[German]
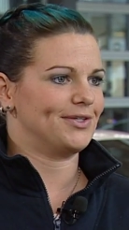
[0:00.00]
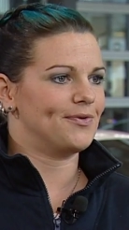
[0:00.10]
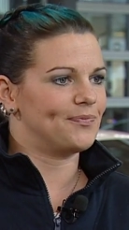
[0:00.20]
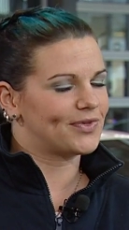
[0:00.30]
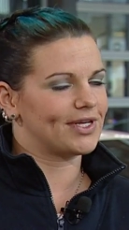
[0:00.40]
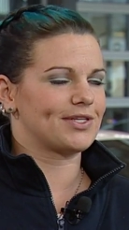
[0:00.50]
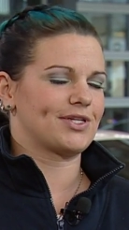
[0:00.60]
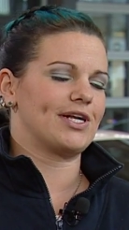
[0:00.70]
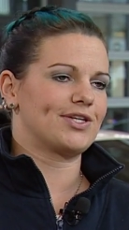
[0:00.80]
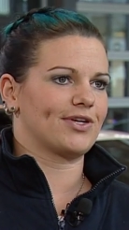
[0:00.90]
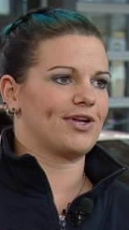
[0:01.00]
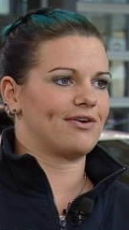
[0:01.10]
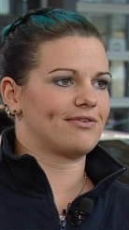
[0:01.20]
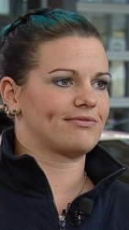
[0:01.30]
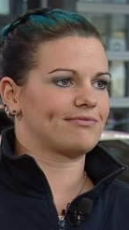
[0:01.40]
Und das ist halt schon auch,
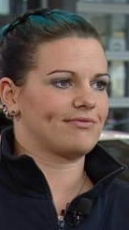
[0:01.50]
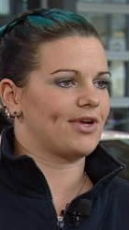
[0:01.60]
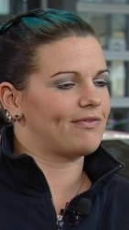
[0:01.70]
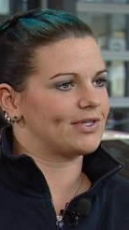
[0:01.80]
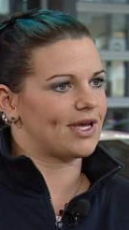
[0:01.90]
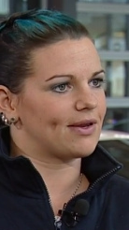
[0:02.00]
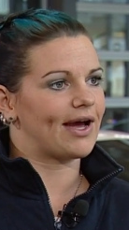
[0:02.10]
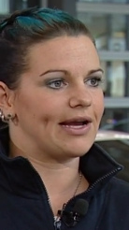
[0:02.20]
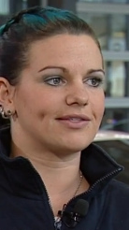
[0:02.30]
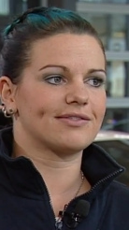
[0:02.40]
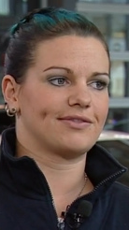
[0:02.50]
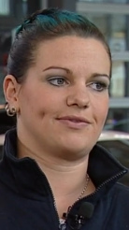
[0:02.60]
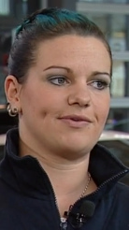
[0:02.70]
ja, was einen reizt.